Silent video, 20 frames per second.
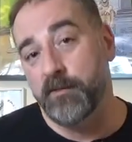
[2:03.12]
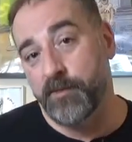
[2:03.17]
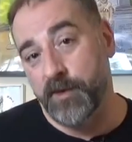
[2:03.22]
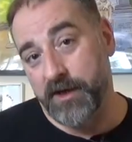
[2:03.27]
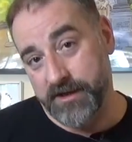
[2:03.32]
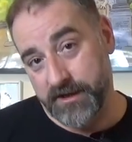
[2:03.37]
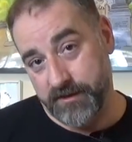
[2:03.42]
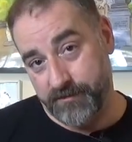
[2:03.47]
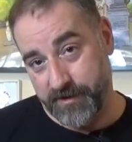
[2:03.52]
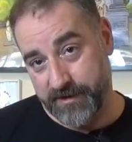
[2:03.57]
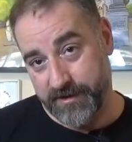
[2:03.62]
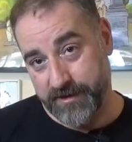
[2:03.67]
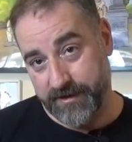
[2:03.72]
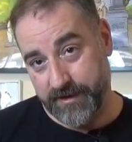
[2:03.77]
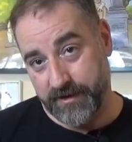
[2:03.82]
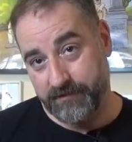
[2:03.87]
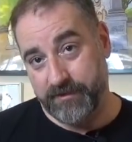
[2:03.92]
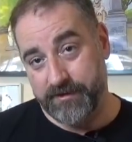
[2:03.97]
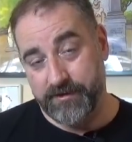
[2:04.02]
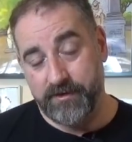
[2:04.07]
por las
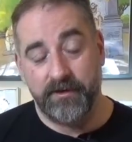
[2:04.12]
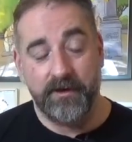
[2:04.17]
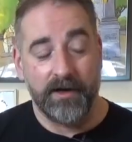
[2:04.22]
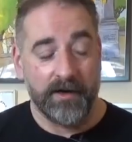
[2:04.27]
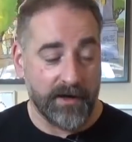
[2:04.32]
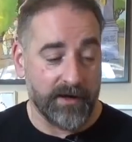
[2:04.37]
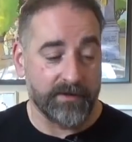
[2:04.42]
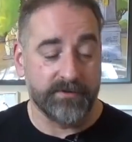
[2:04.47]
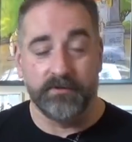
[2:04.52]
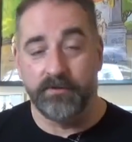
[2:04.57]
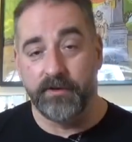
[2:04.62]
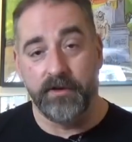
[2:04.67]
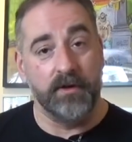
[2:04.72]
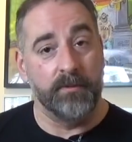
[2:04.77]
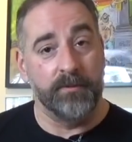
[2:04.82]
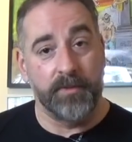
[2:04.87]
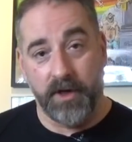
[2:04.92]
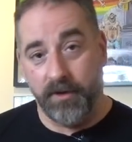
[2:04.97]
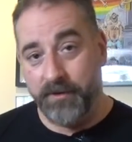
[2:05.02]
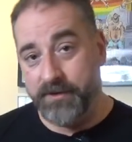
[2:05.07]
expectativas. El caso de los
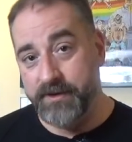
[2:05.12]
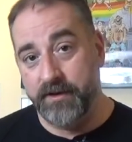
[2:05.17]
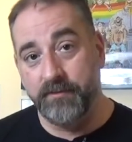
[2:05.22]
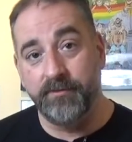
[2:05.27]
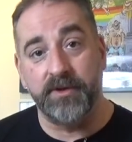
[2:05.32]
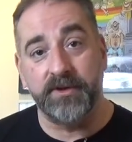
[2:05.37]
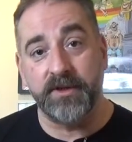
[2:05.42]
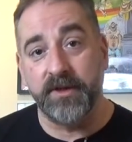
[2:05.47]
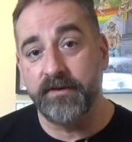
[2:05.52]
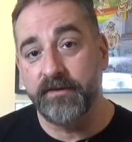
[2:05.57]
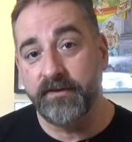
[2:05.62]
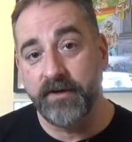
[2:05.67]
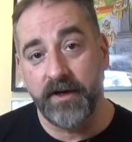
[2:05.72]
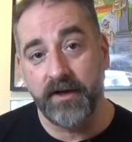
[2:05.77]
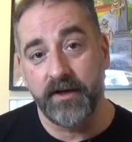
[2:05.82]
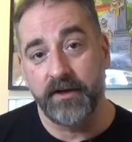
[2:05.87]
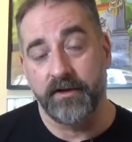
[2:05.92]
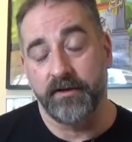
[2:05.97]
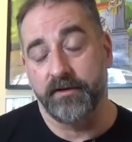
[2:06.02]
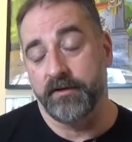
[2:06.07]
problemas de impotencia,
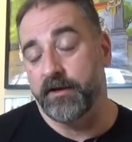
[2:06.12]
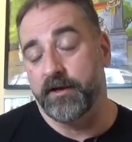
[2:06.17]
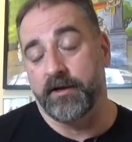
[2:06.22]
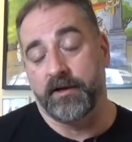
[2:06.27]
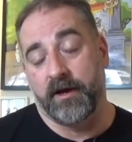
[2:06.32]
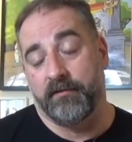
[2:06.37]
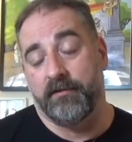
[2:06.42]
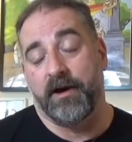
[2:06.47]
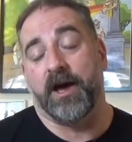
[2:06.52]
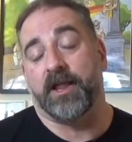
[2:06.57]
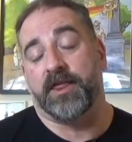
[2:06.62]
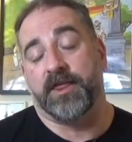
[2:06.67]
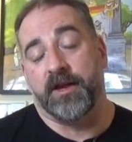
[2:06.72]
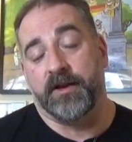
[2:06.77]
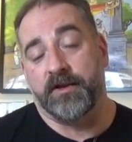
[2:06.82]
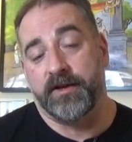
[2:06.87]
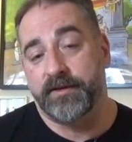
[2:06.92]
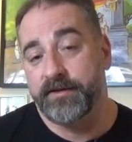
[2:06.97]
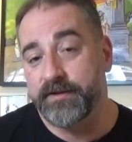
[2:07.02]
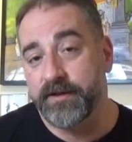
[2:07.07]
en el que va a ser
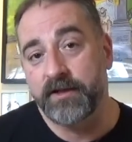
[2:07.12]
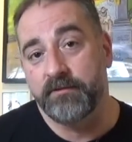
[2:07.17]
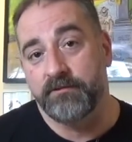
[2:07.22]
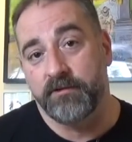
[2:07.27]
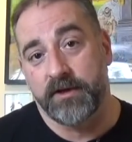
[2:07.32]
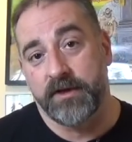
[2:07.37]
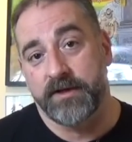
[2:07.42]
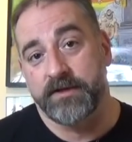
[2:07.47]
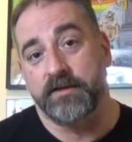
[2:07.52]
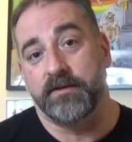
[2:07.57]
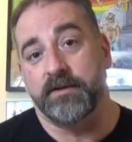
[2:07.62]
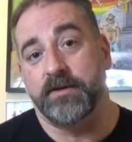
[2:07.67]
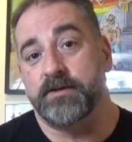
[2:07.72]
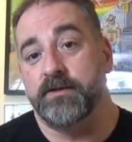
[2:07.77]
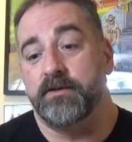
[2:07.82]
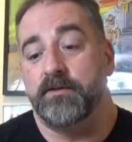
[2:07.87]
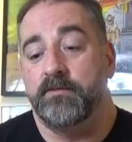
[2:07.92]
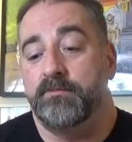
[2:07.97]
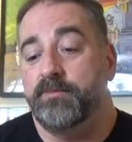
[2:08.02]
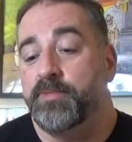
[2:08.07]
de activo en esa
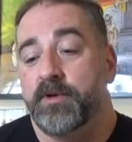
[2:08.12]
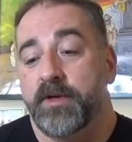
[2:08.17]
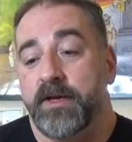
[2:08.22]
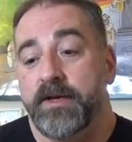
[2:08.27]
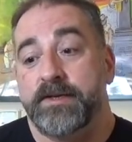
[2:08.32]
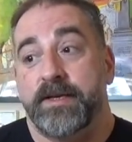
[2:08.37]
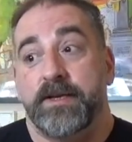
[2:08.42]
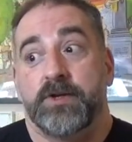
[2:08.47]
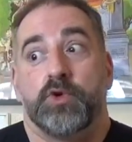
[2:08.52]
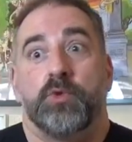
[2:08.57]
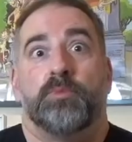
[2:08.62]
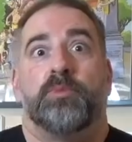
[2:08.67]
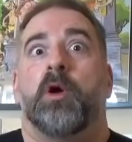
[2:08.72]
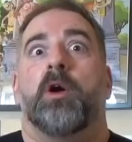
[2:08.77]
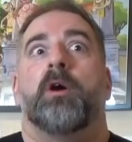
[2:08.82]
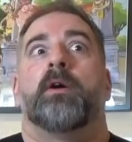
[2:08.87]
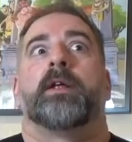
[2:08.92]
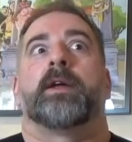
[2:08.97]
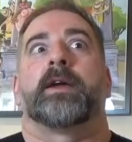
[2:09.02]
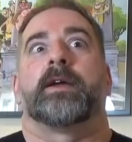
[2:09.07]
ocasión, porque se
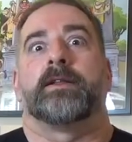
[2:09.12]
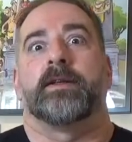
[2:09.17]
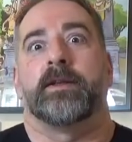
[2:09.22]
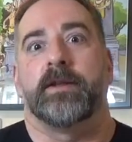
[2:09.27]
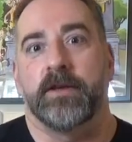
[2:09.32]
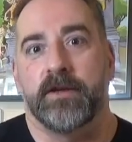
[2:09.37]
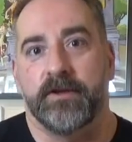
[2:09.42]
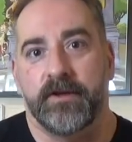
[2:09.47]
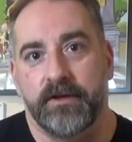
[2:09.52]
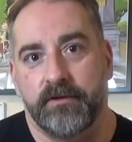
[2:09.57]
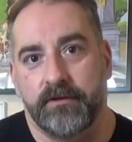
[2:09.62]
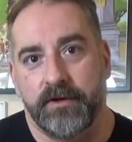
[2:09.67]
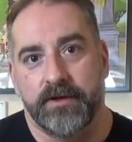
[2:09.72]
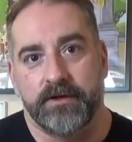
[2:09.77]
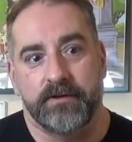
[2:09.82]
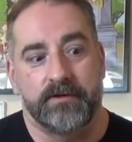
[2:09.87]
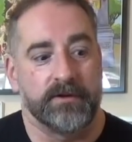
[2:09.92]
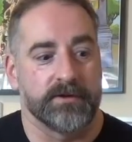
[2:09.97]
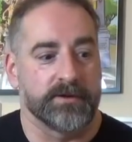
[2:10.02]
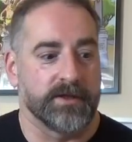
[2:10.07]
supone que tiene que hacer unas
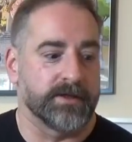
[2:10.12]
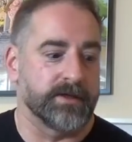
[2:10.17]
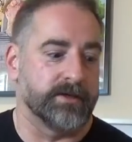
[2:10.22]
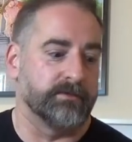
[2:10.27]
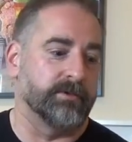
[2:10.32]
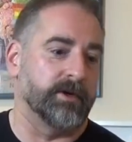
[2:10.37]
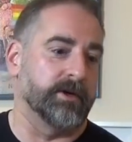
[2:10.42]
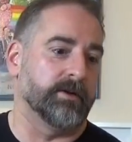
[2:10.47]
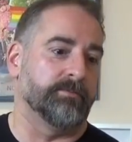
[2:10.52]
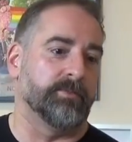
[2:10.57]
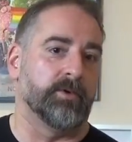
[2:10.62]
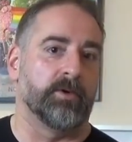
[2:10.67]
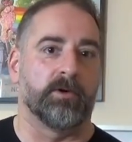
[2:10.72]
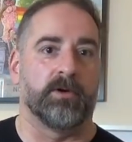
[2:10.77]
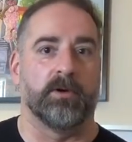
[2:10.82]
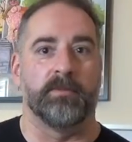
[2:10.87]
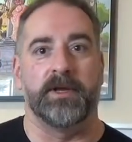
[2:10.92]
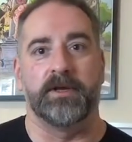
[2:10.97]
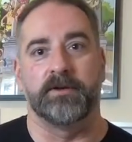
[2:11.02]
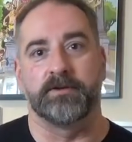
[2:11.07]
cosas que, bueno, poco
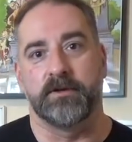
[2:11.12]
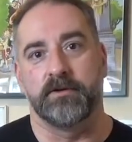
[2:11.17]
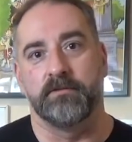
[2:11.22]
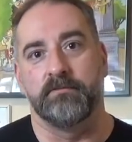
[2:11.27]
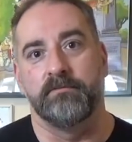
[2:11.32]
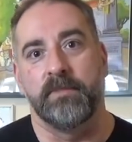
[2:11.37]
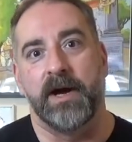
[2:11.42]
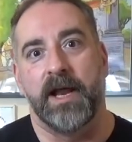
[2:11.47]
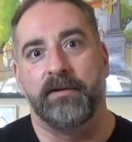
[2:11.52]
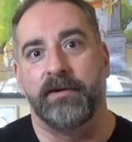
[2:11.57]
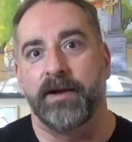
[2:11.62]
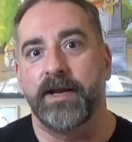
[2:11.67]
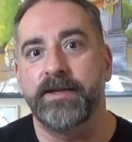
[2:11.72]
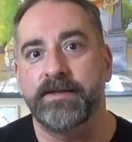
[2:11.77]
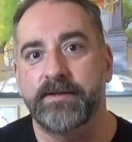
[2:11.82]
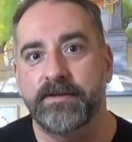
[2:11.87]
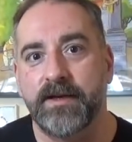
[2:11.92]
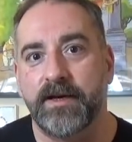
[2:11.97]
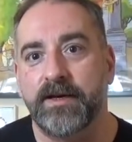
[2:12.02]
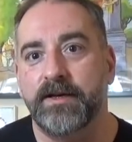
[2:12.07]
menos que un
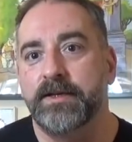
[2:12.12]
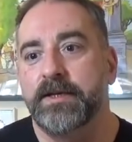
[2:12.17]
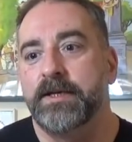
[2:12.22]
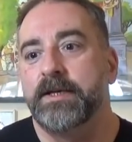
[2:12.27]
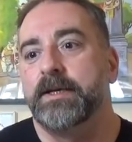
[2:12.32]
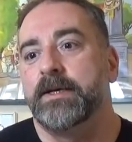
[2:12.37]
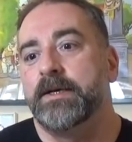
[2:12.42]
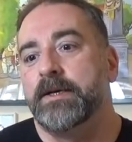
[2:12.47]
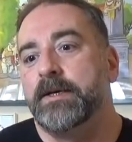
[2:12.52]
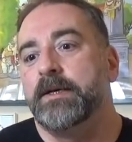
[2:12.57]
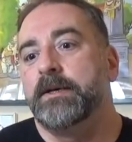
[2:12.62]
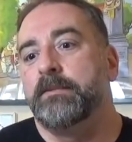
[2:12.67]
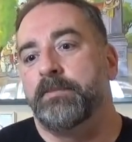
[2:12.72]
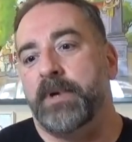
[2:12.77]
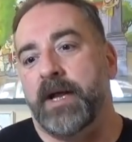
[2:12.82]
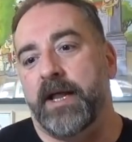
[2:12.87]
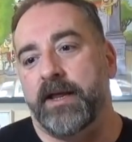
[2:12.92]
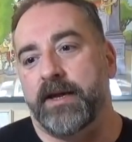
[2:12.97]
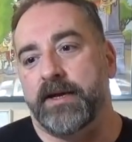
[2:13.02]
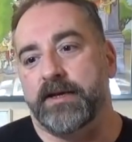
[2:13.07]
malabarista,
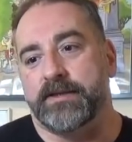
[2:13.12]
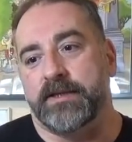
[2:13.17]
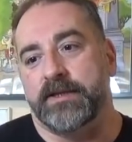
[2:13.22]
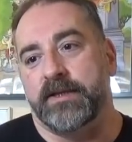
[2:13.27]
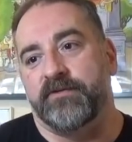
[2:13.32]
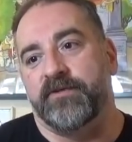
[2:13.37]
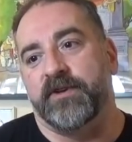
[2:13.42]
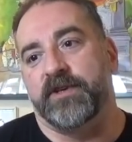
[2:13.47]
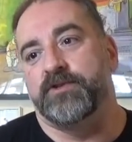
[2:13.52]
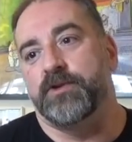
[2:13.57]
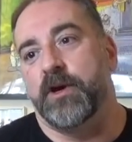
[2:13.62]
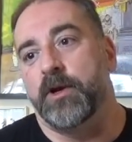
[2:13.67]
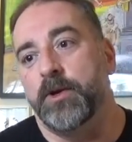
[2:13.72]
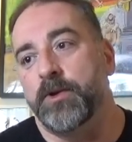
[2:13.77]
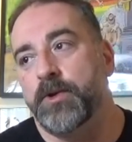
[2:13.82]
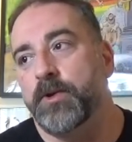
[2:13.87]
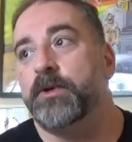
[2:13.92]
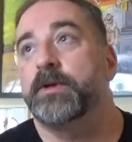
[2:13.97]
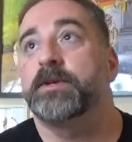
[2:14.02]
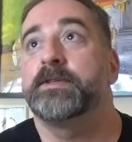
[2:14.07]
para dejar satisfecho al
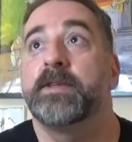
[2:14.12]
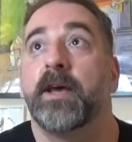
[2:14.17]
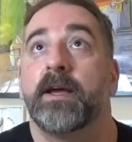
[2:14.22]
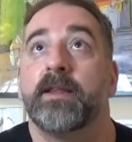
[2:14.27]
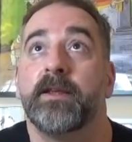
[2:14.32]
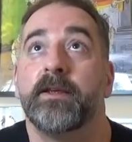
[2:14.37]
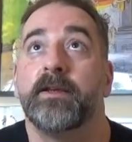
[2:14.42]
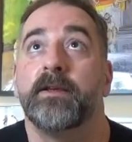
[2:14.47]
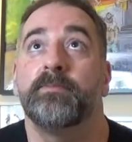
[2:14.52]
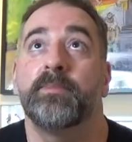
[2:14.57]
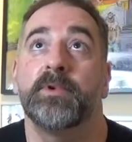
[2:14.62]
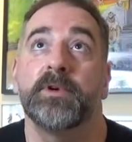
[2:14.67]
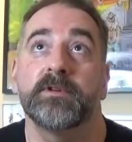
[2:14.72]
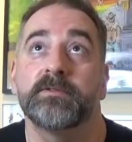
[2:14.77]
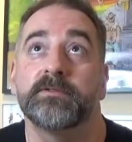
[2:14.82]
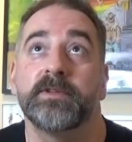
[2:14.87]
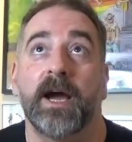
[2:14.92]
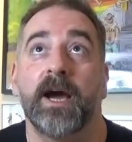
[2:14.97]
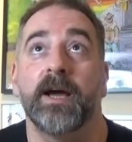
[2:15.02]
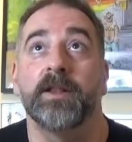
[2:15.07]
otro que está allí, pues
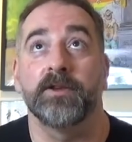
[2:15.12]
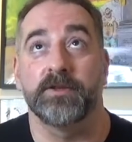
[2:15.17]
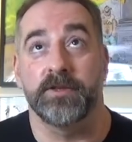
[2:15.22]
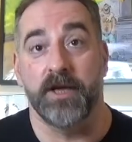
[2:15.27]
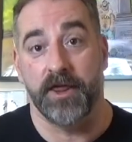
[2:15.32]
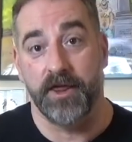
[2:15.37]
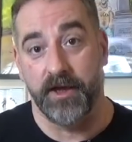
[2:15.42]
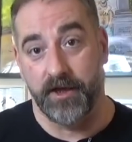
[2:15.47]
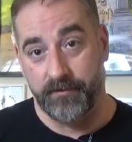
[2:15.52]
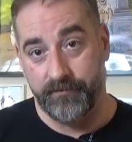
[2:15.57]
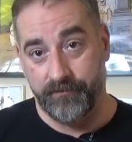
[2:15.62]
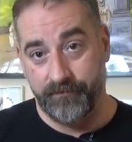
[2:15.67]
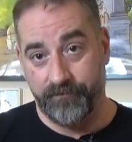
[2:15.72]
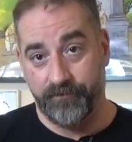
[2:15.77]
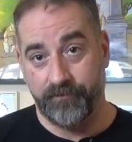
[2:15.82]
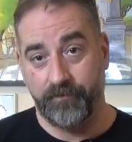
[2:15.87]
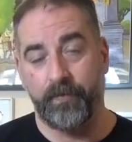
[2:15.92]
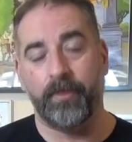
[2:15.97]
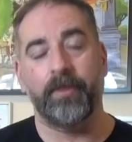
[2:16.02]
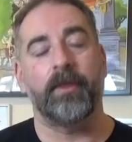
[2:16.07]
dejándose hacer.
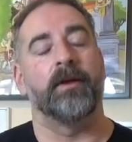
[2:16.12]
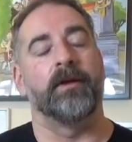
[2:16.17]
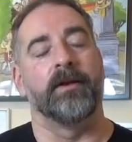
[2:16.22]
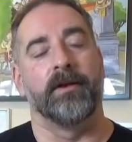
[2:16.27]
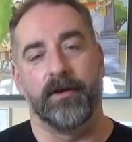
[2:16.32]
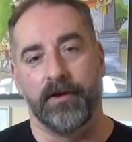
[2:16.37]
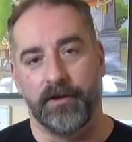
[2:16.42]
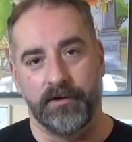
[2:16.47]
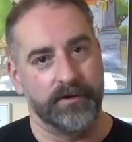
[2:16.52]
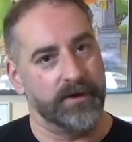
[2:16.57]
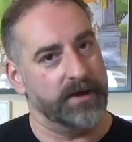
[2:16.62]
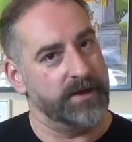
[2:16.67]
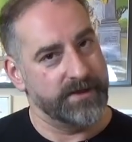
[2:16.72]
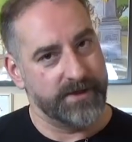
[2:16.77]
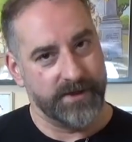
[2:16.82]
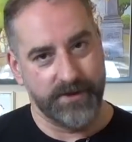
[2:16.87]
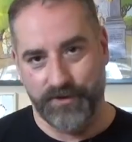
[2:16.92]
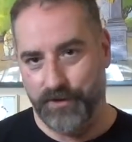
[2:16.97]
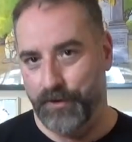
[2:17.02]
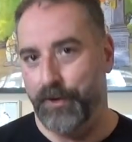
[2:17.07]
No,
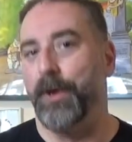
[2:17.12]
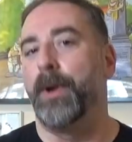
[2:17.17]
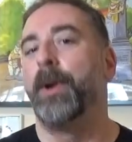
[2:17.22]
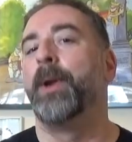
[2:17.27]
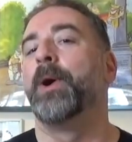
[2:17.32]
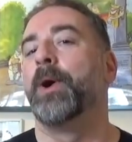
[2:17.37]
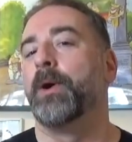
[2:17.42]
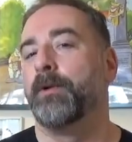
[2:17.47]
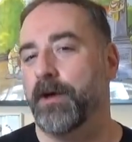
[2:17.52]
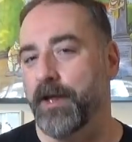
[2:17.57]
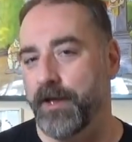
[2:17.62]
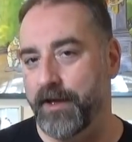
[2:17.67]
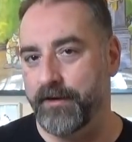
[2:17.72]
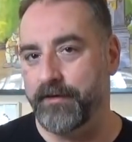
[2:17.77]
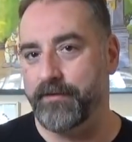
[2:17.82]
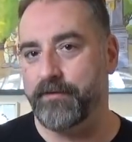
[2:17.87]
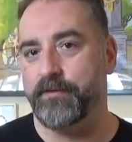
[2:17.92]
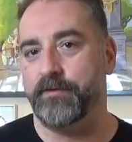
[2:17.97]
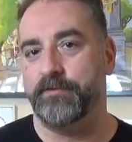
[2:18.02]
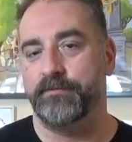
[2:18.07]
insisto, no va de
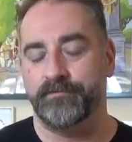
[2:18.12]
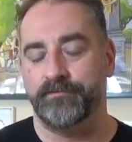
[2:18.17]
esto.